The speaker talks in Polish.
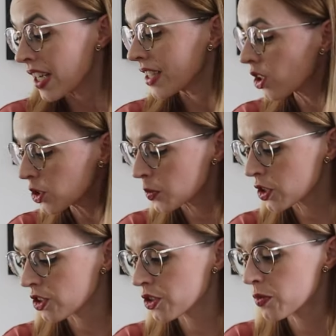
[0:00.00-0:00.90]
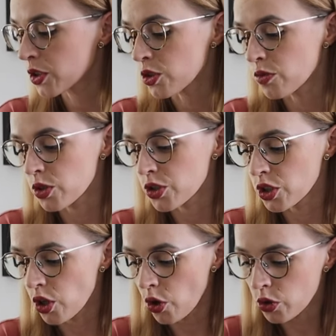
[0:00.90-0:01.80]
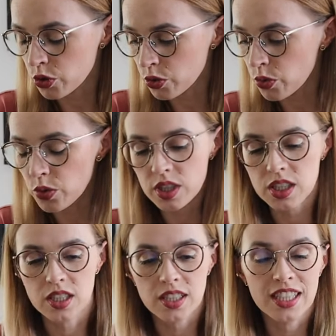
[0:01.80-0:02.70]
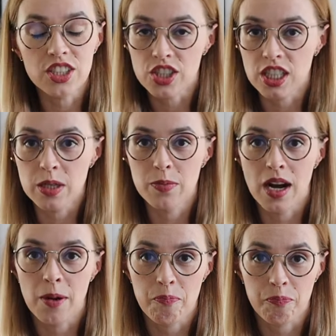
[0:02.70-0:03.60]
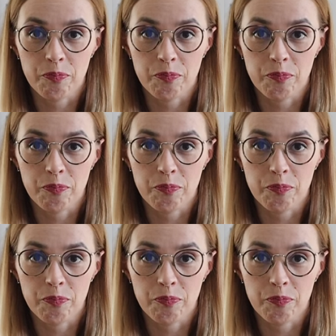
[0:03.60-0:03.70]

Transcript: No i przechodzimy do nowości, o których jeszcze chyba